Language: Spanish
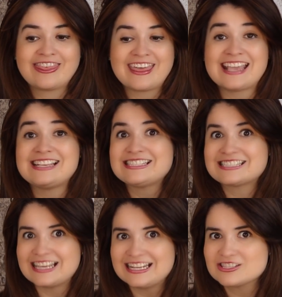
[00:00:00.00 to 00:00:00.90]
de
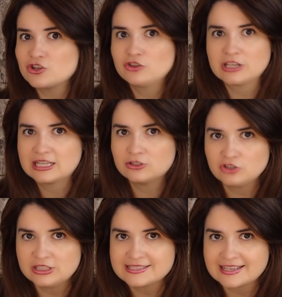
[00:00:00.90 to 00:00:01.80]
instalación, de que
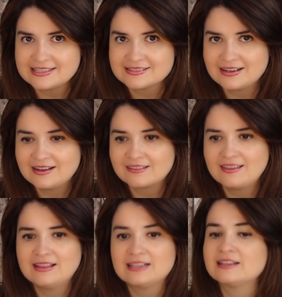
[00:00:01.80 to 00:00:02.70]
no tienes que instalar
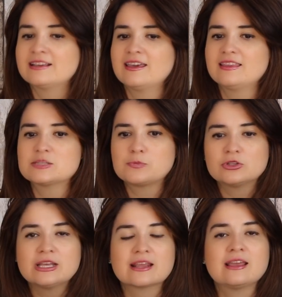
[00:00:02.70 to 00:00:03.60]
nada, tienes que
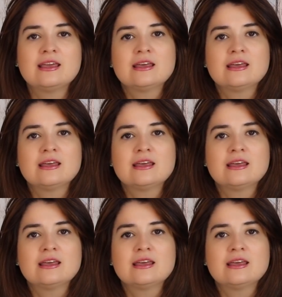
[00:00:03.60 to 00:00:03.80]
disponer